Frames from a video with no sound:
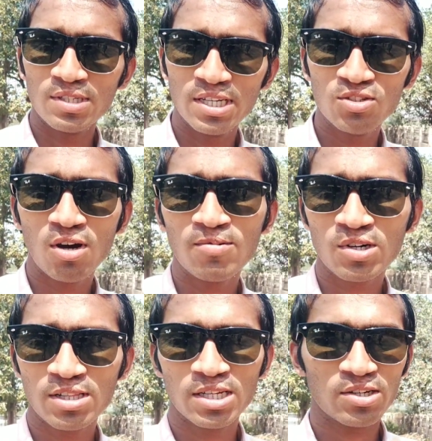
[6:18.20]
ये जो आप
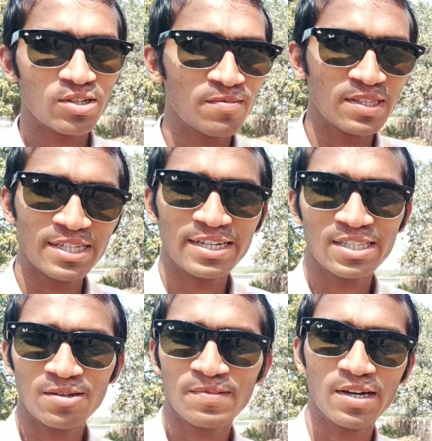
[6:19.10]
होटल देख रहे हो ये मंदिर की
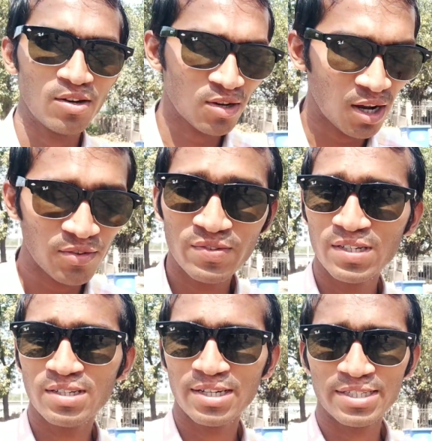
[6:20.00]
तरफ का है और
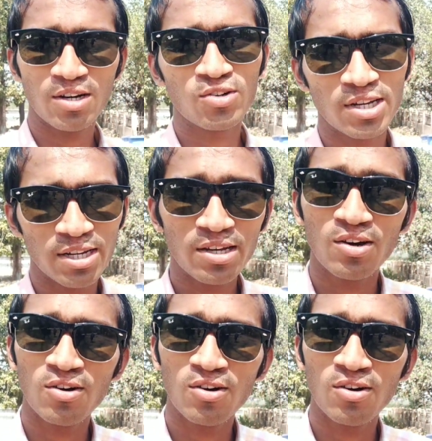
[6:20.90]
काफ़ी अच्छा होटल है